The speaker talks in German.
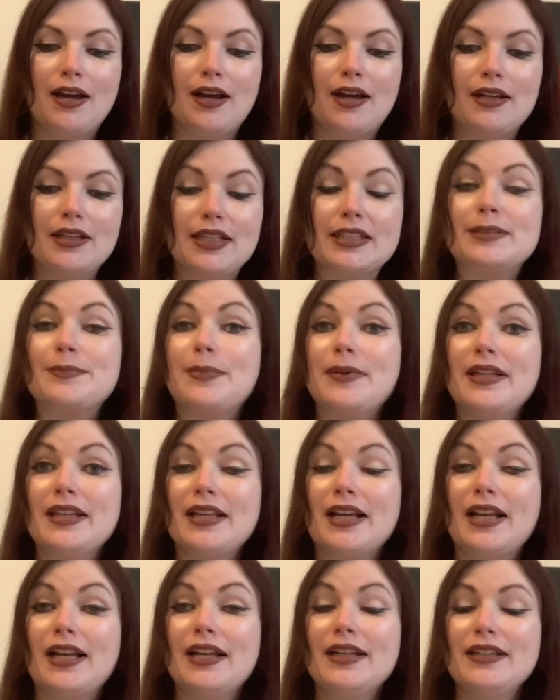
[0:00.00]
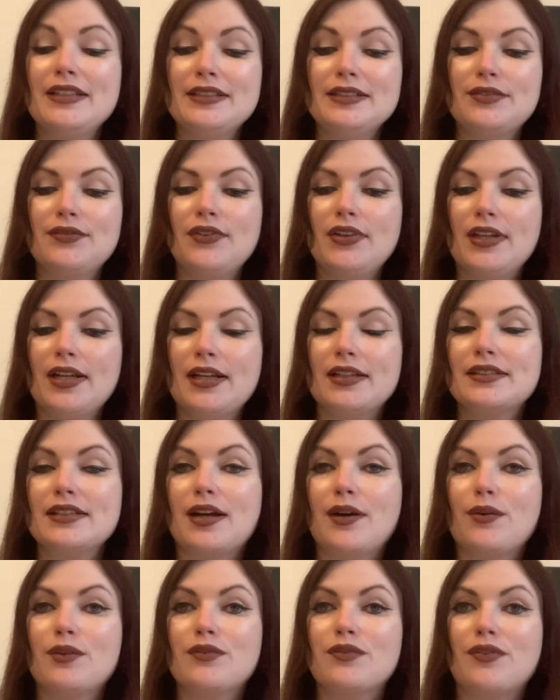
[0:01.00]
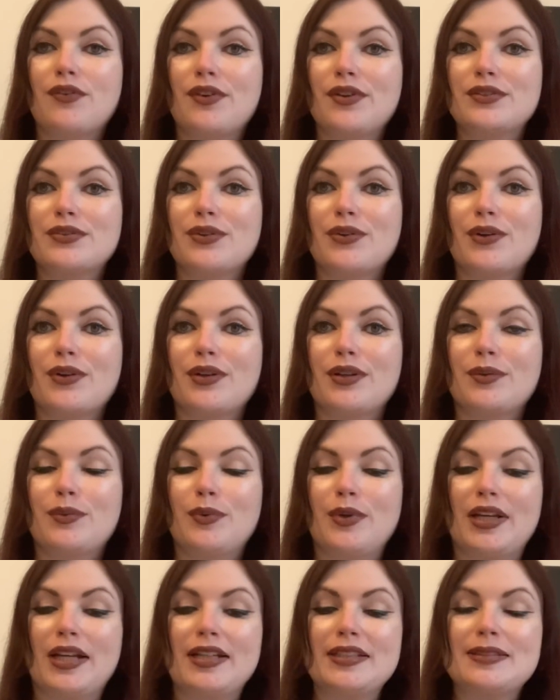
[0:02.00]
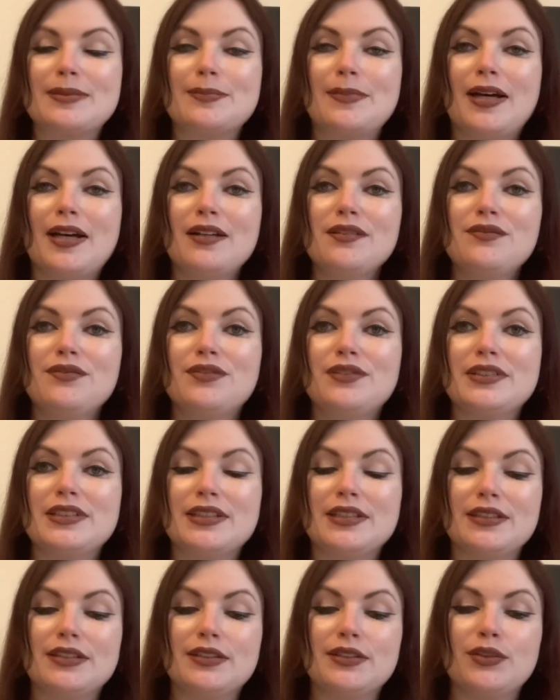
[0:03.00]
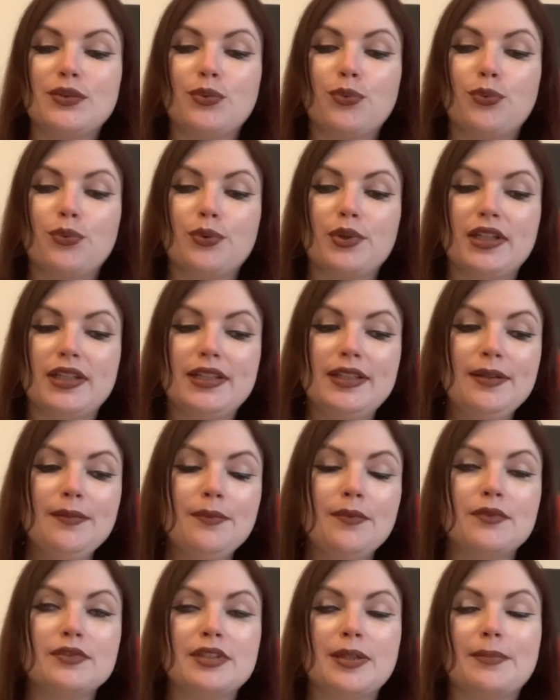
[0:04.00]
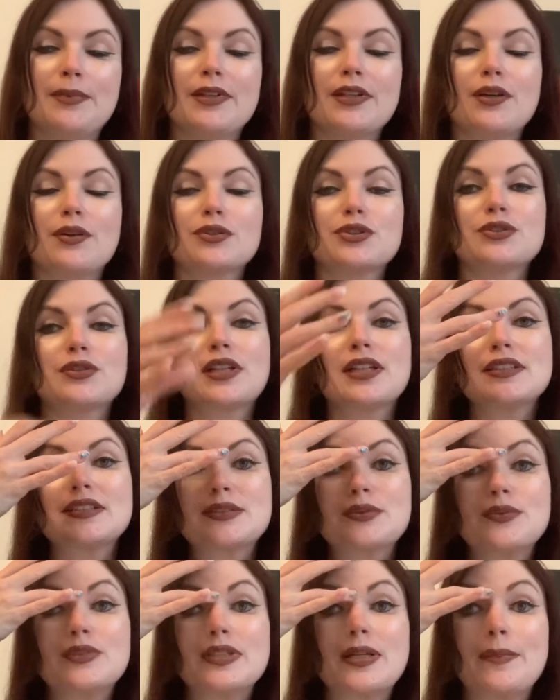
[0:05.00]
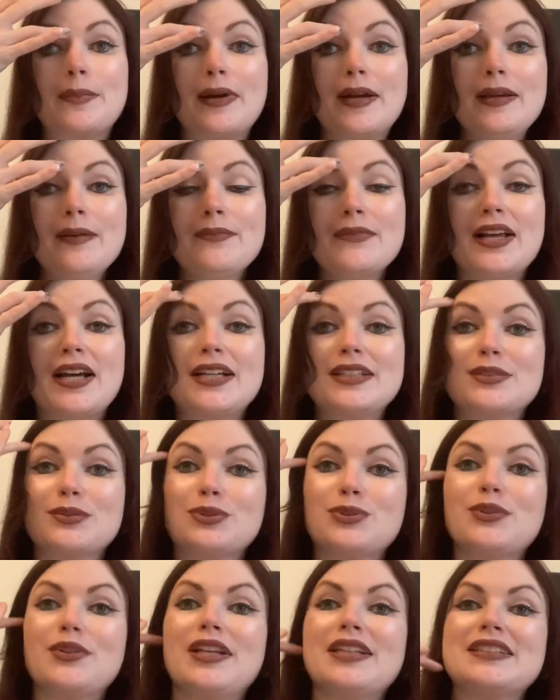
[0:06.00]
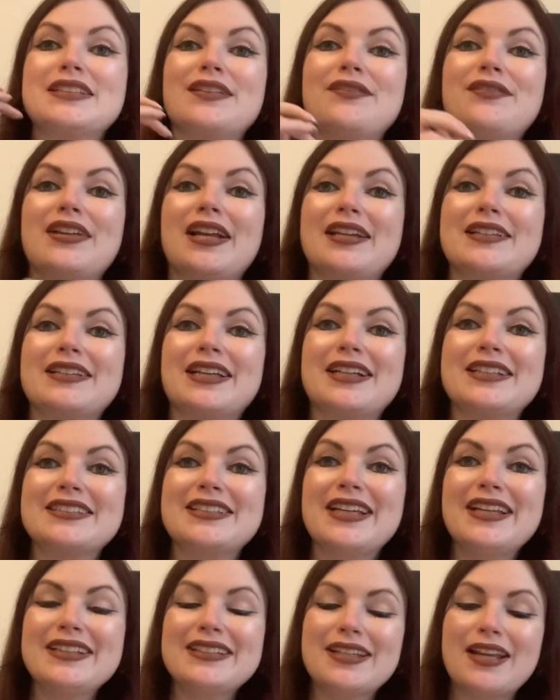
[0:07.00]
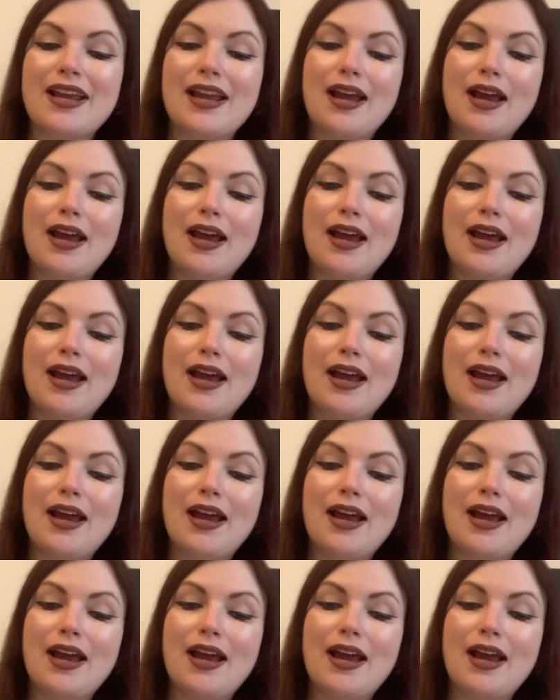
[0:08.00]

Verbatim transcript: Jetzt bin ich allerdings wieder da und wollte eure Readings machen für den Juli. Und da bin ich auch schon ganz gut dabei. Also schön, dass ihr wieder da seid.